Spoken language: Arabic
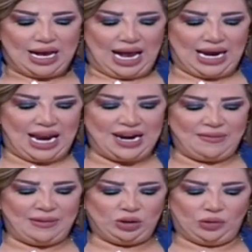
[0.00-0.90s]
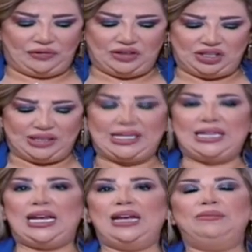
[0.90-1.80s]
هلا انا ما بشوف في شيء
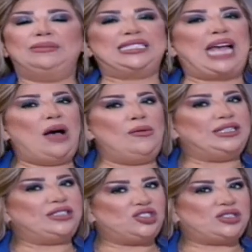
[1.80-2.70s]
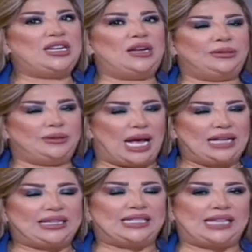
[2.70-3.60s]
سيء بس حاول تجتنب
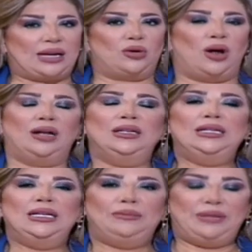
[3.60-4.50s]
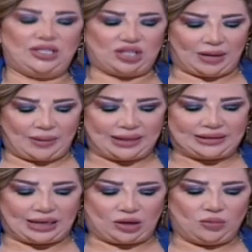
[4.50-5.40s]
التسرع
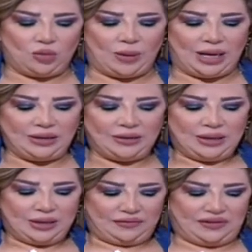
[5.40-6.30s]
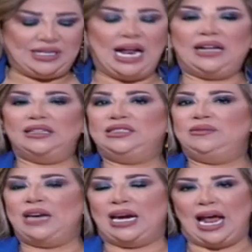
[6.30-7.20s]
باجاباتك عموما في نقد
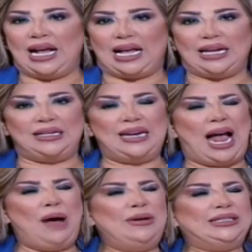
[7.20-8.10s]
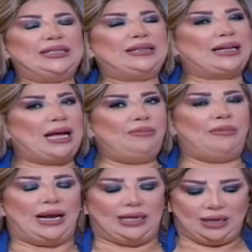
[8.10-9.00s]
من الاخرين حاول
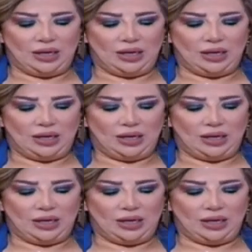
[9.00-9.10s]
تتقبل